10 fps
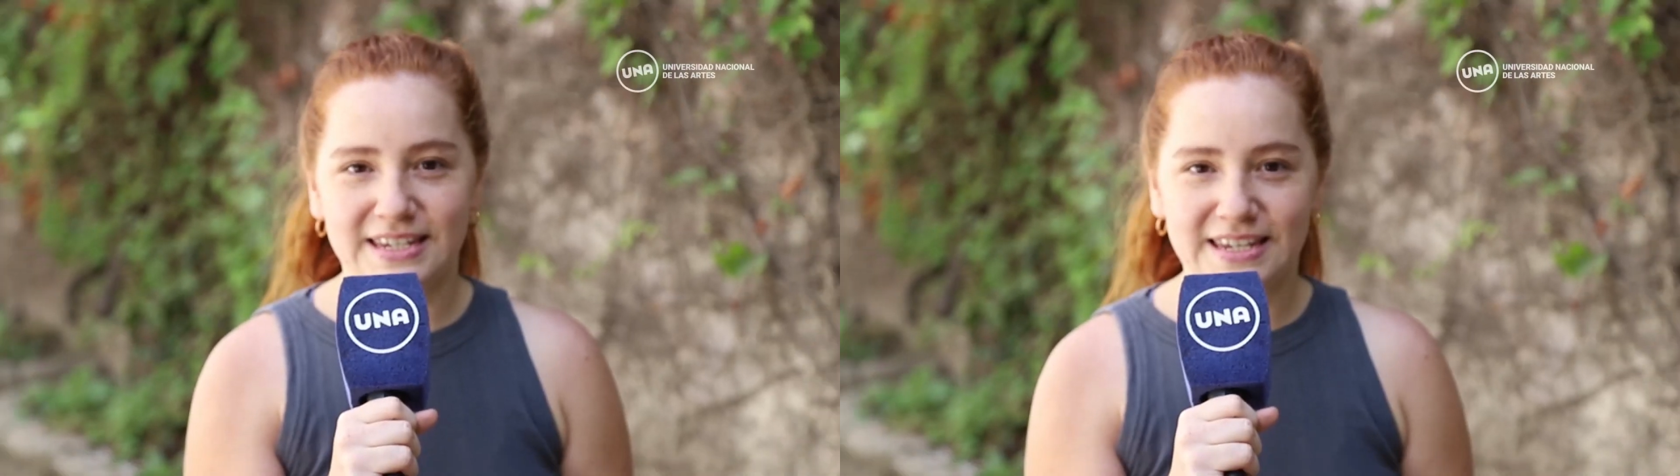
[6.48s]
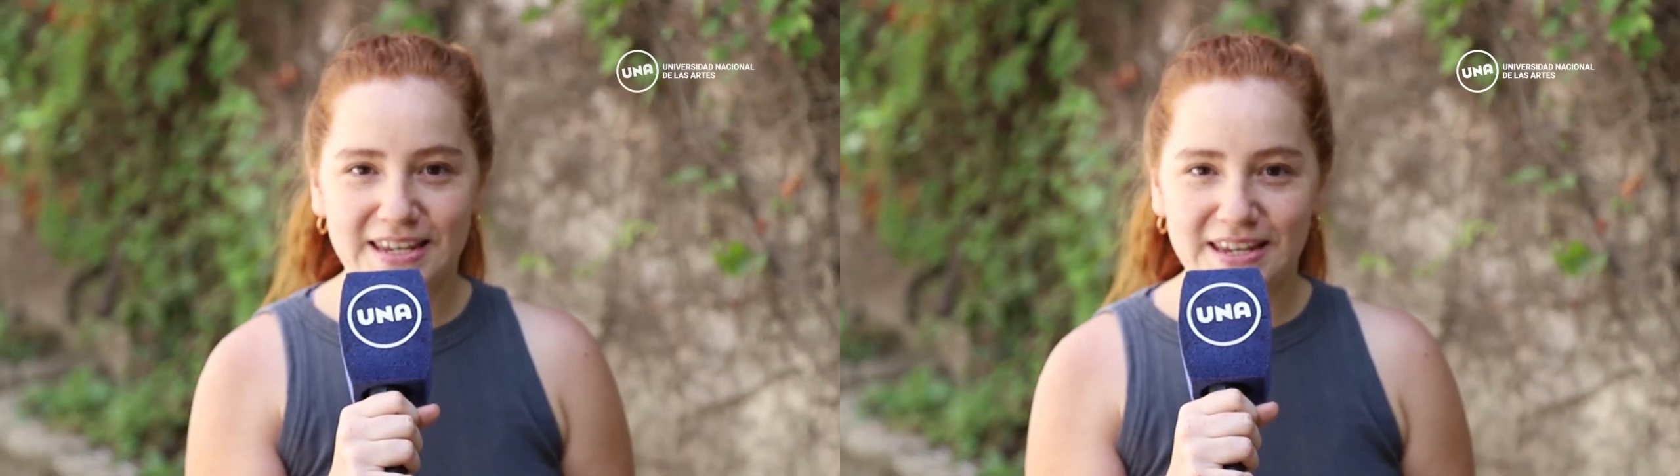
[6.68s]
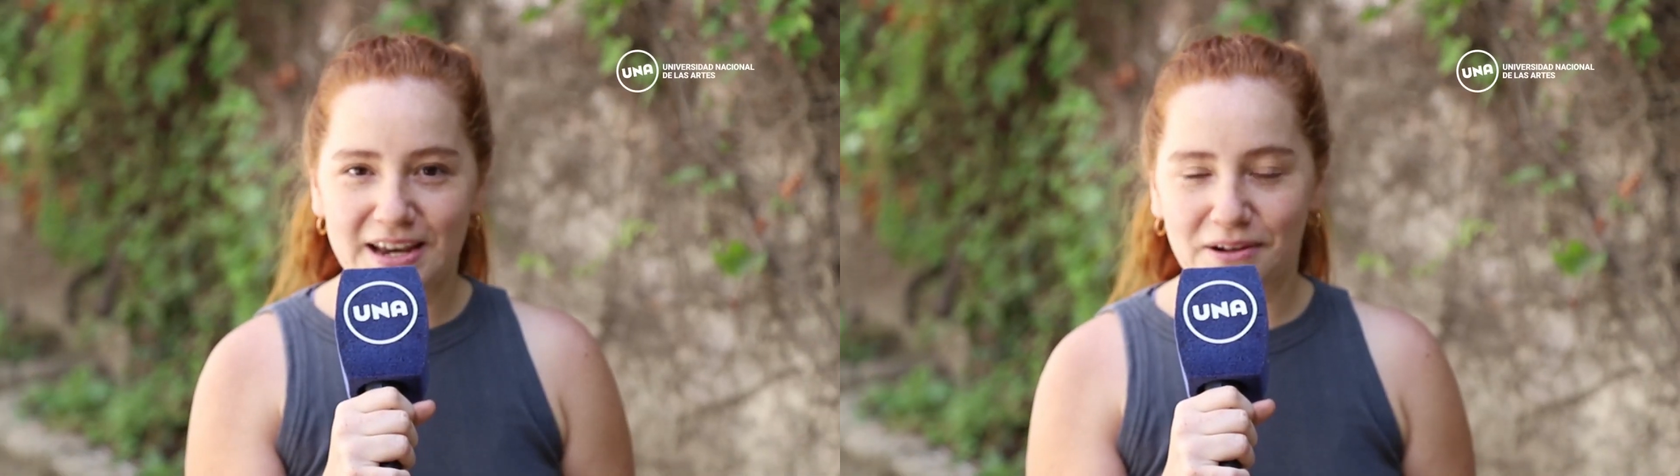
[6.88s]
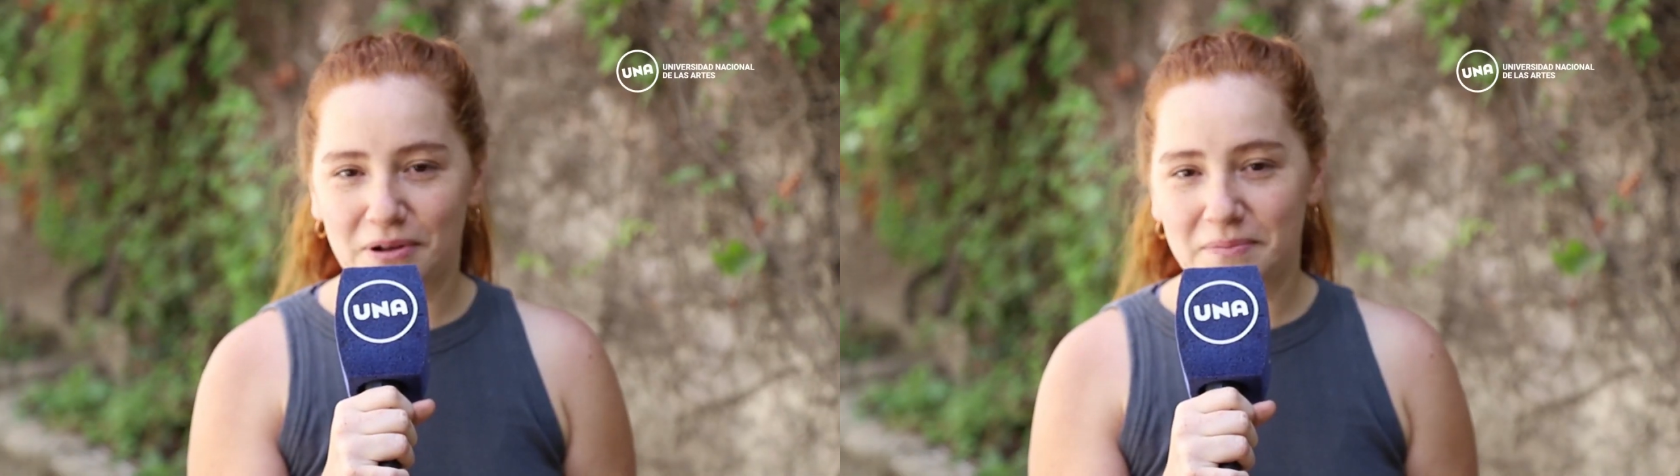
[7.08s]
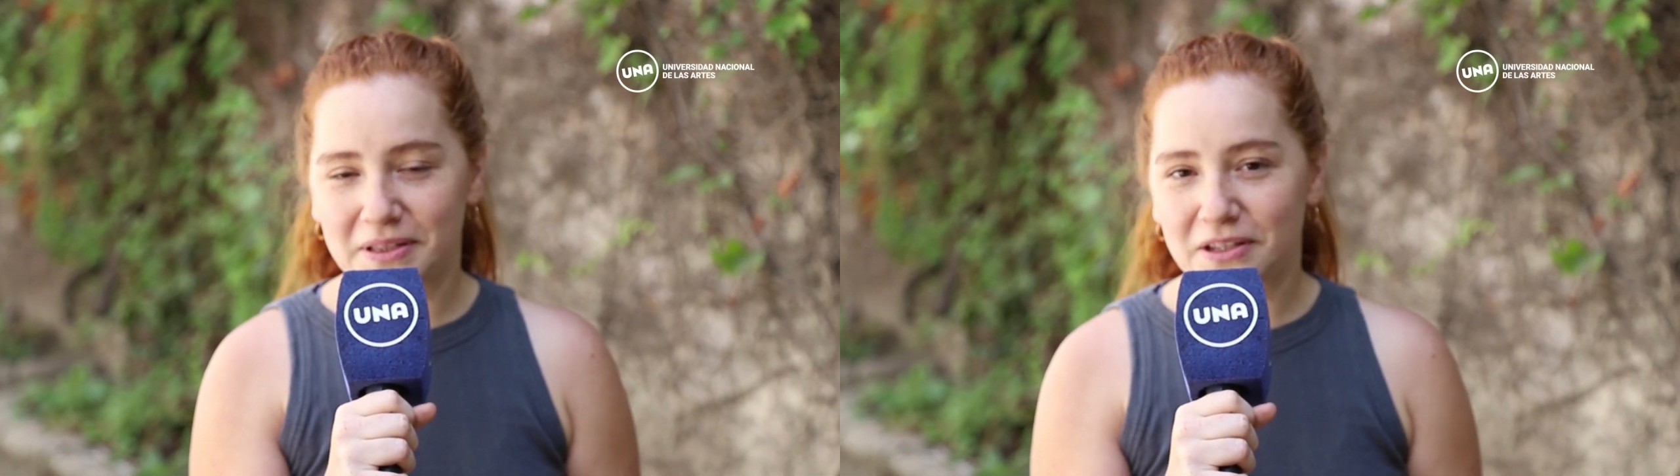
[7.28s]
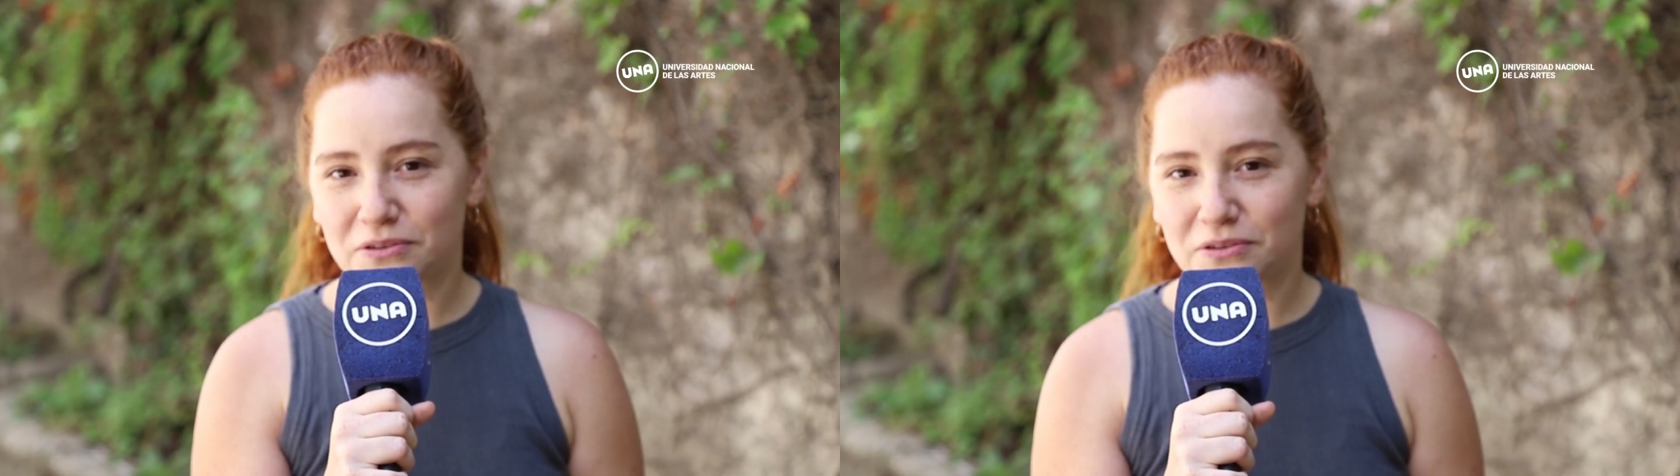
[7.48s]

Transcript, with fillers: y actualmente